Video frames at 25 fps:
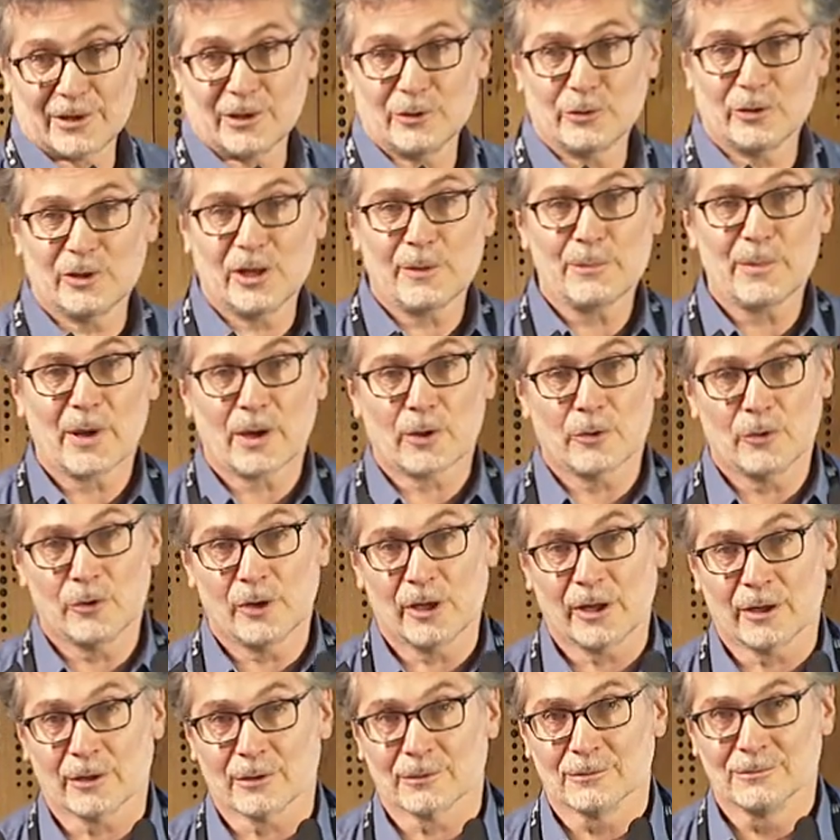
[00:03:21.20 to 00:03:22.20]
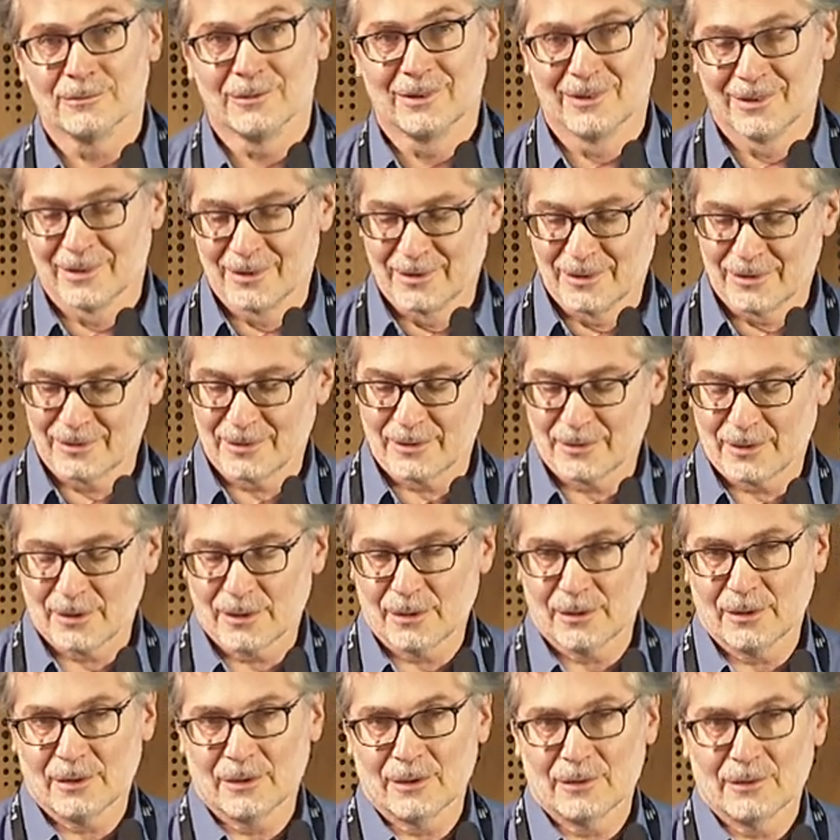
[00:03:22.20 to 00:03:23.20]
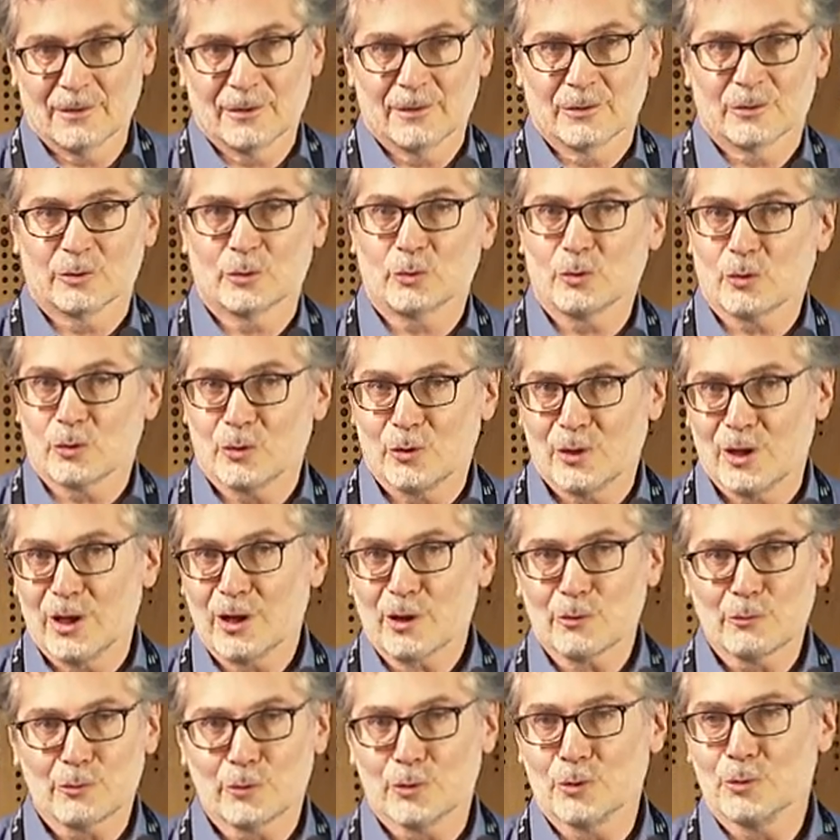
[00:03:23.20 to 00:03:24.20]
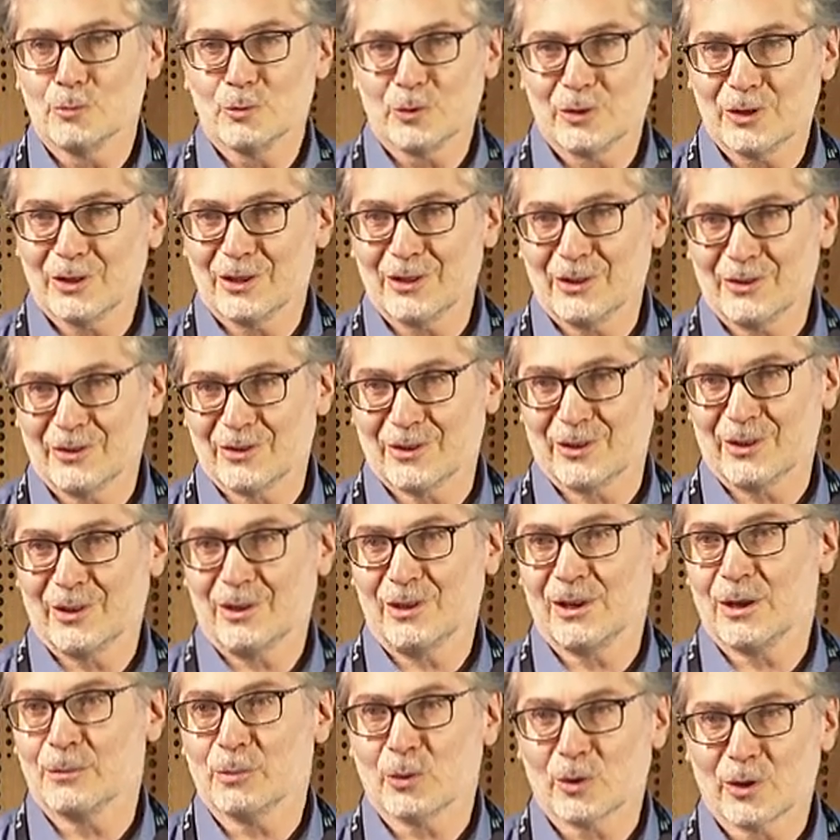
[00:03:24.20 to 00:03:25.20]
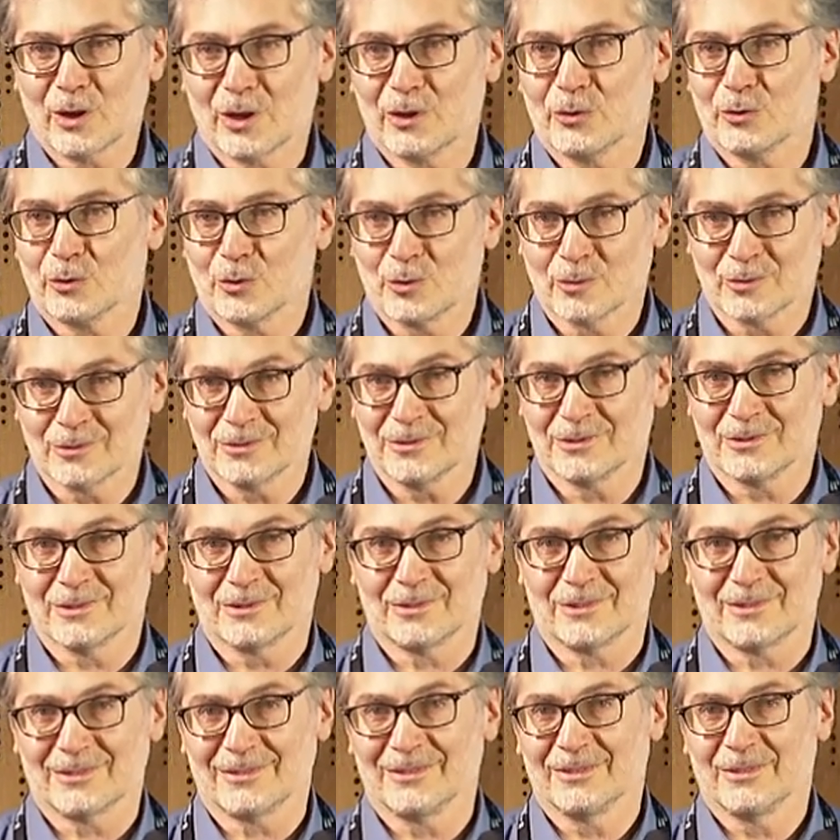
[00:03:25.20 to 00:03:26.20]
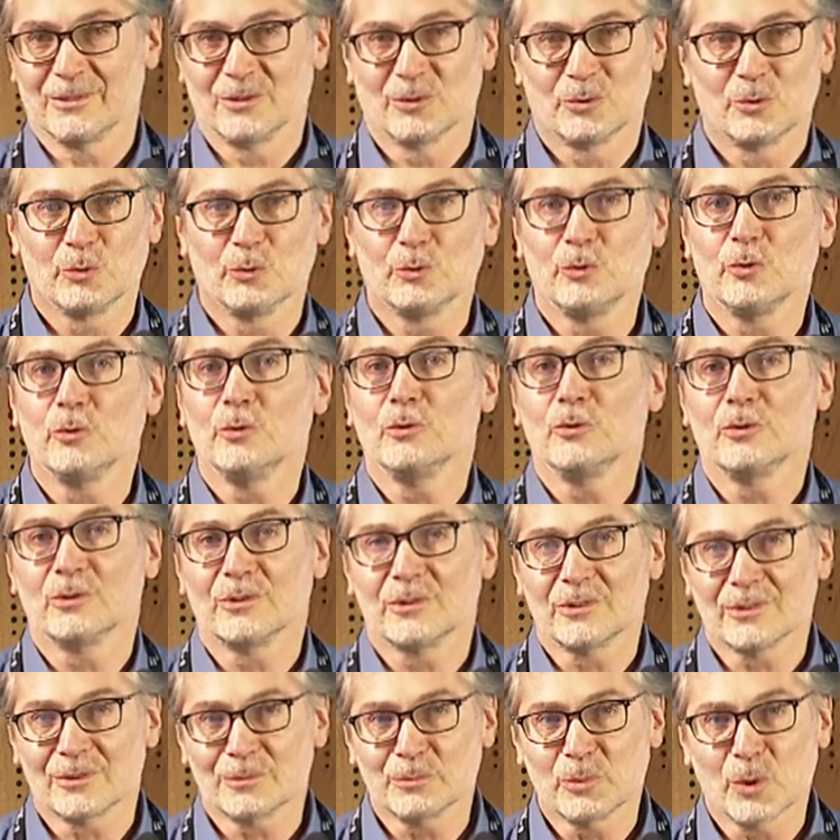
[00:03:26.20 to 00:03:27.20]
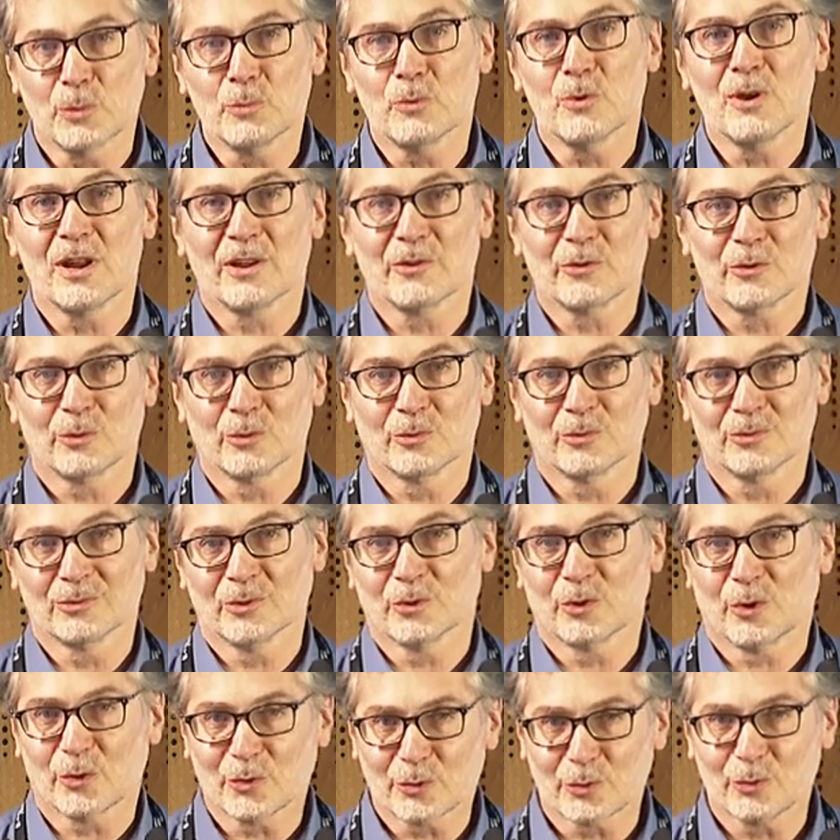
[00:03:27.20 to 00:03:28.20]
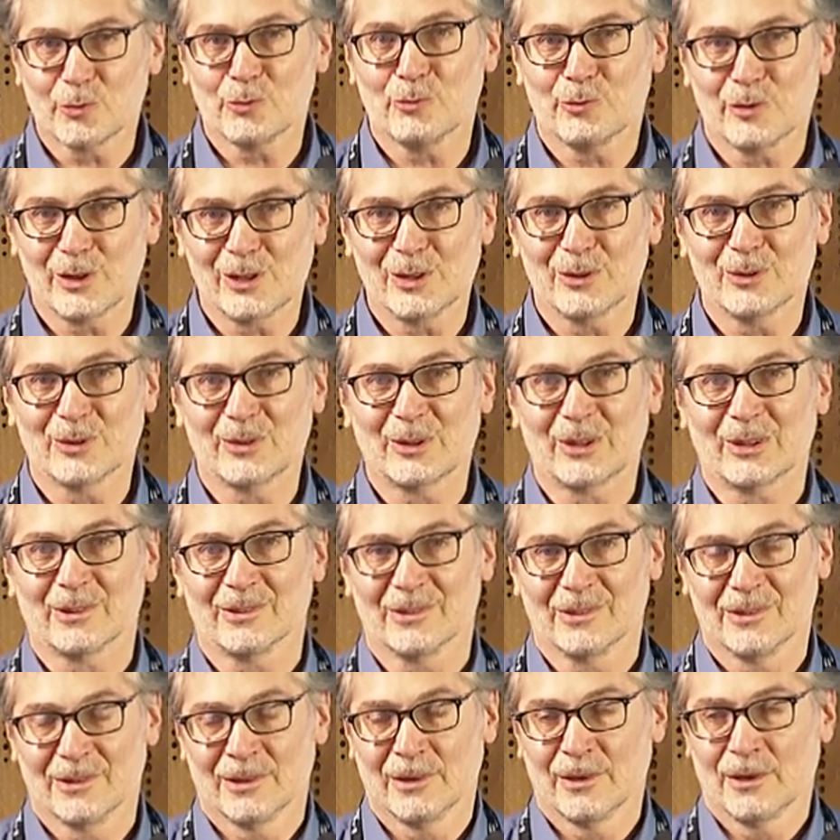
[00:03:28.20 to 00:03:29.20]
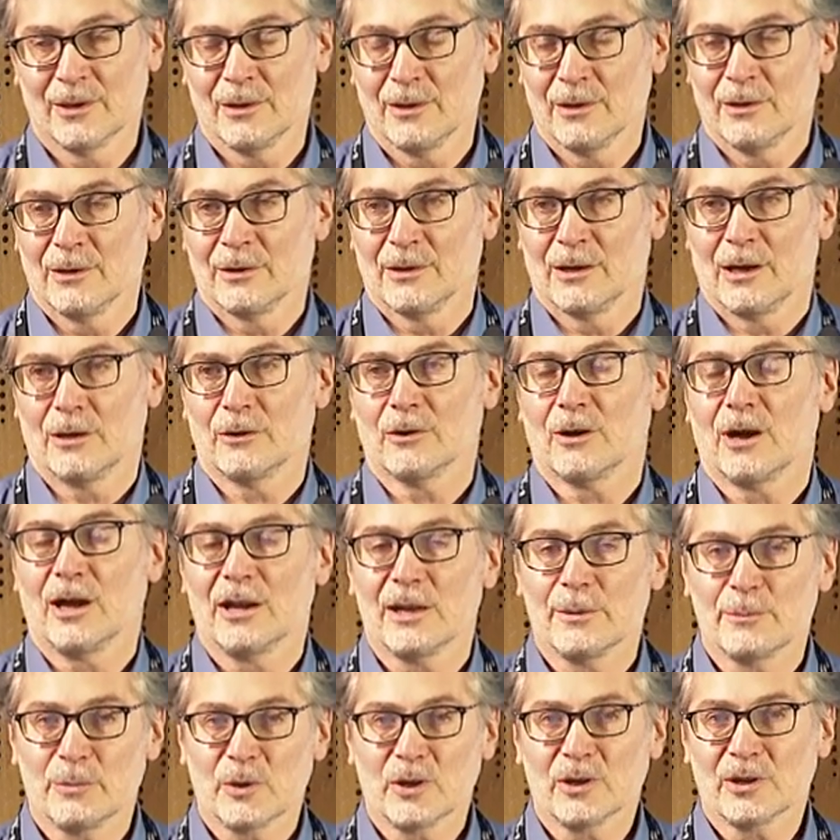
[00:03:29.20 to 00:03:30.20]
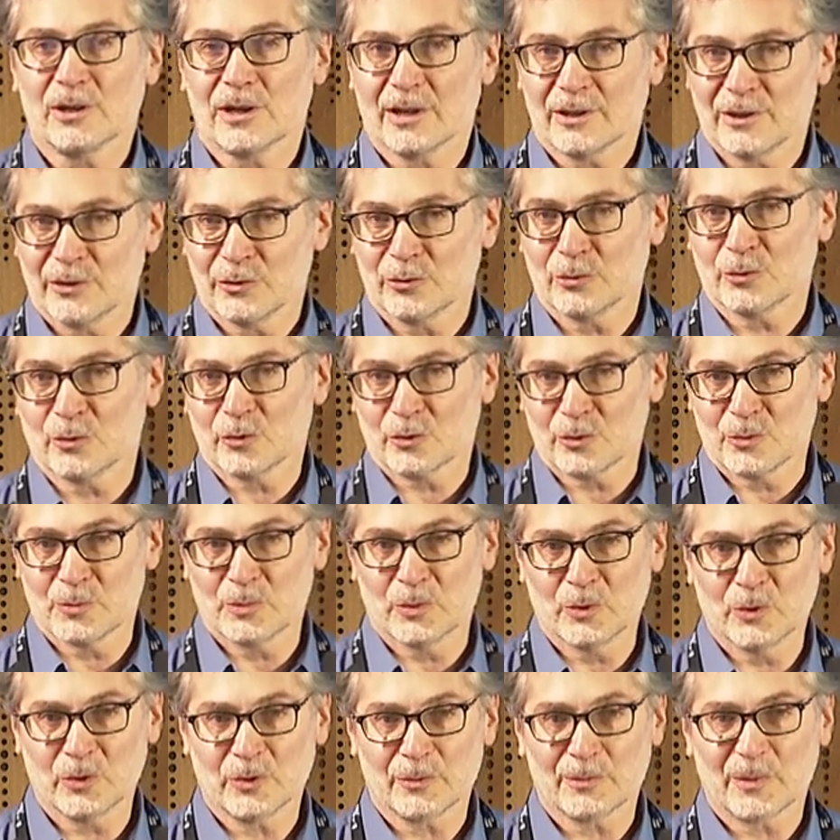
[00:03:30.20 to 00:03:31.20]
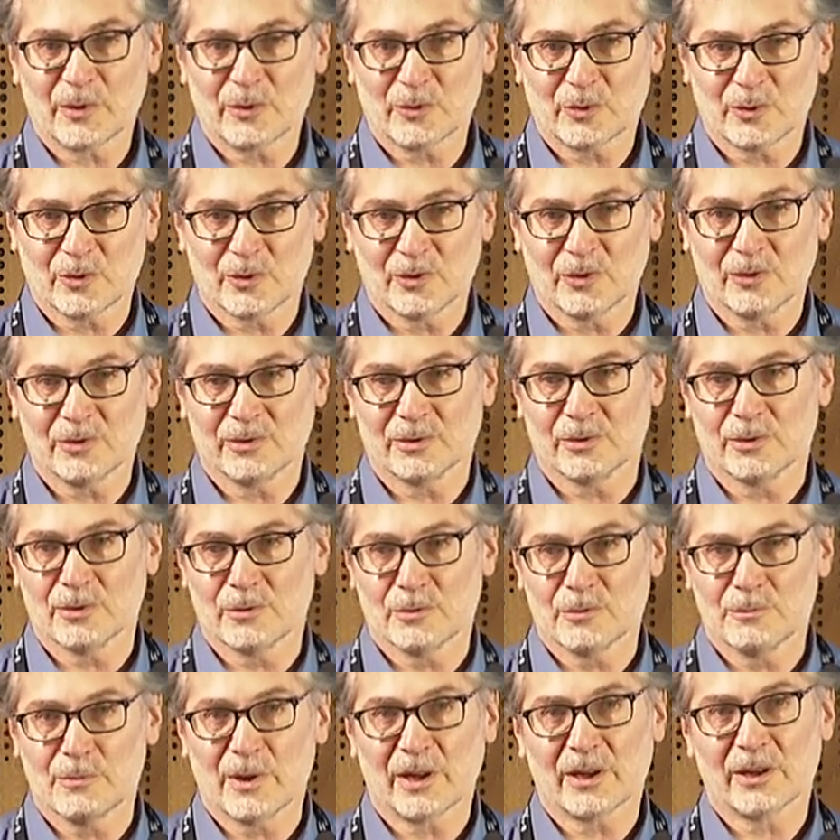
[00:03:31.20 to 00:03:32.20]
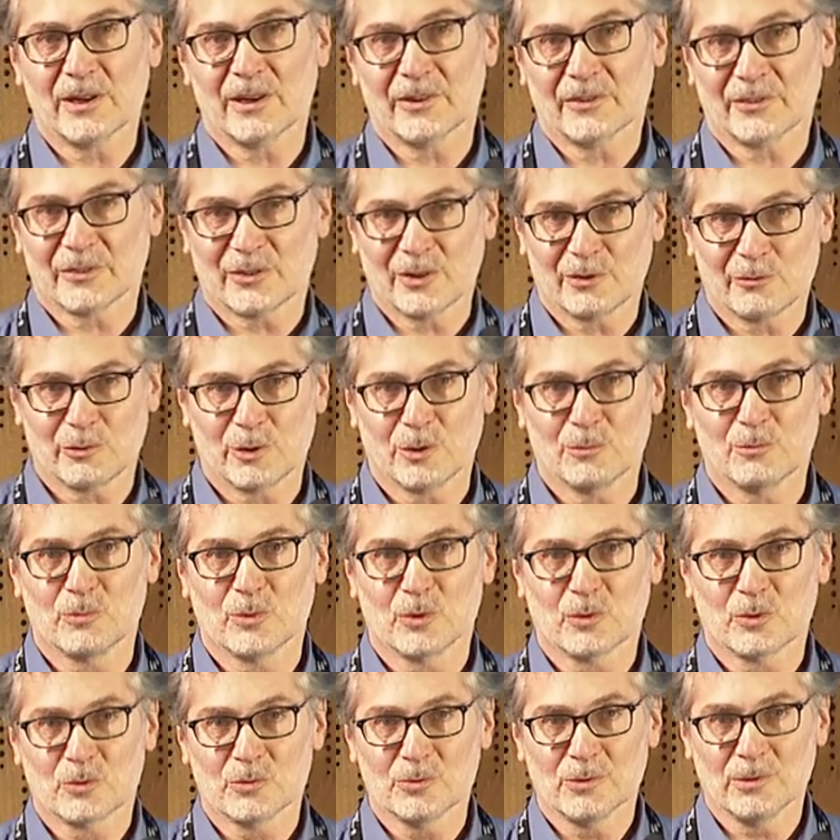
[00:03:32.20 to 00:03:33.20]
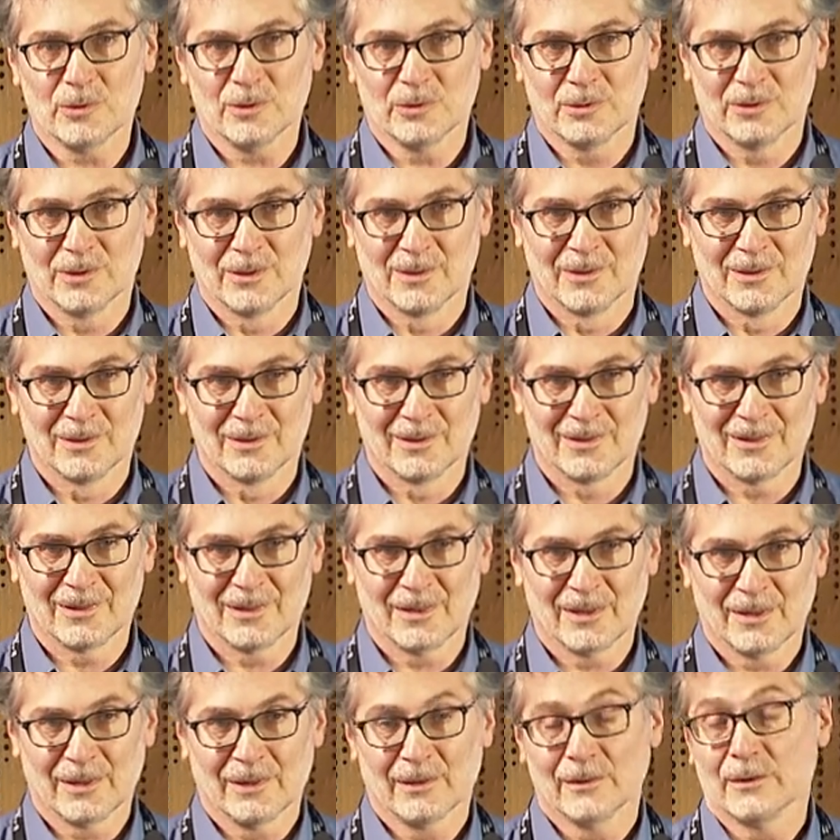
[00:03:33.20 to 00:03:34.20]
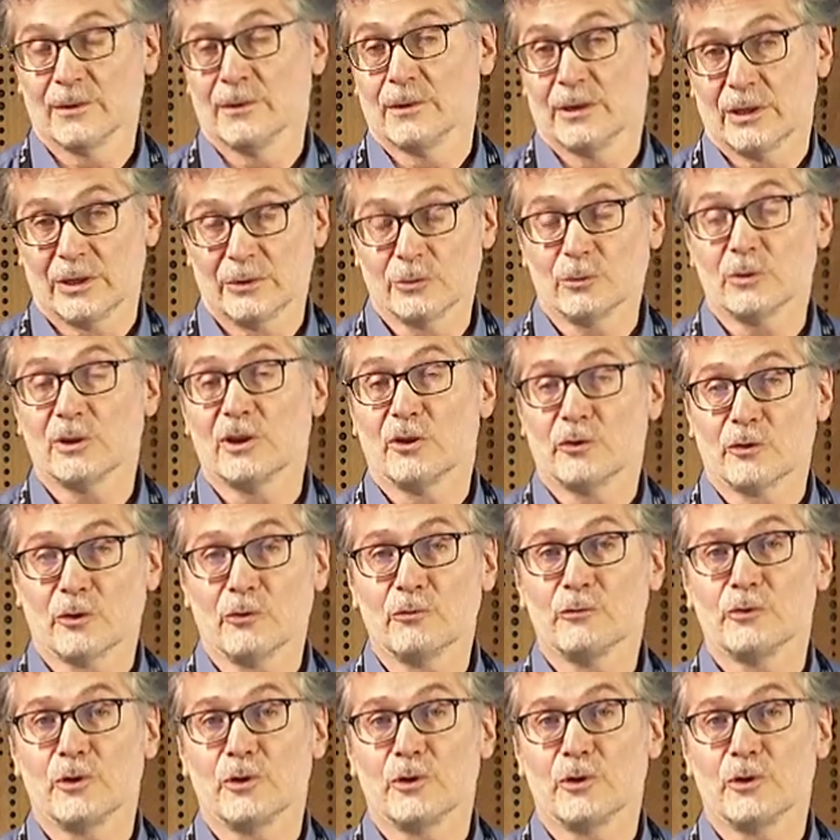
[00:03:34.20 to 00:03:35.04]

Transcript: qui est donné par Euler. Donc Euler veut modéliser la progression d'une population dans une ville donnée. Alors à l'époque, la question se pose parce que euh, Berlin se développe beaucoup, et donc les gens